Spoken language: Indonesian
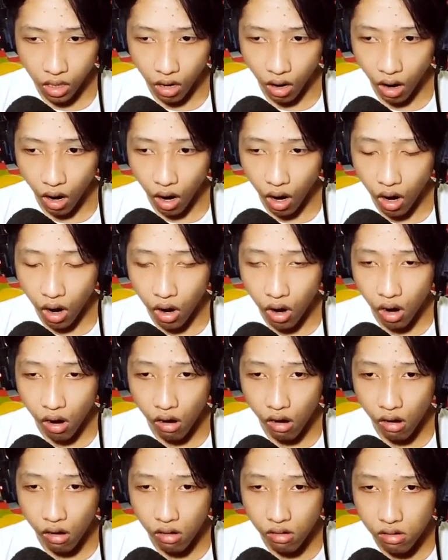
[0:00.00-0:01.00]

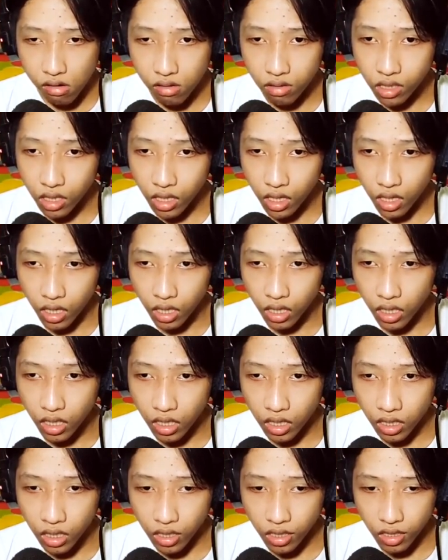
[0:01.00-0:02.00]
Oh,
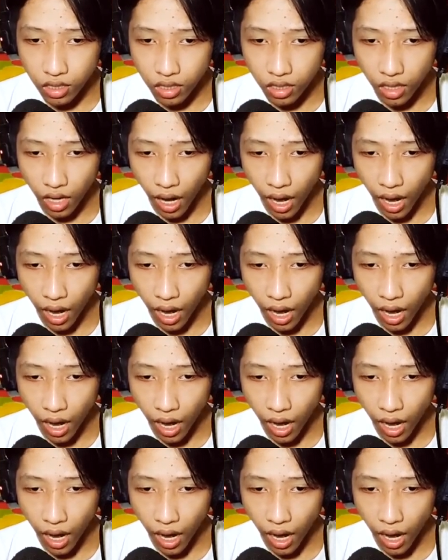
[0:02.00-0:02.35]
ini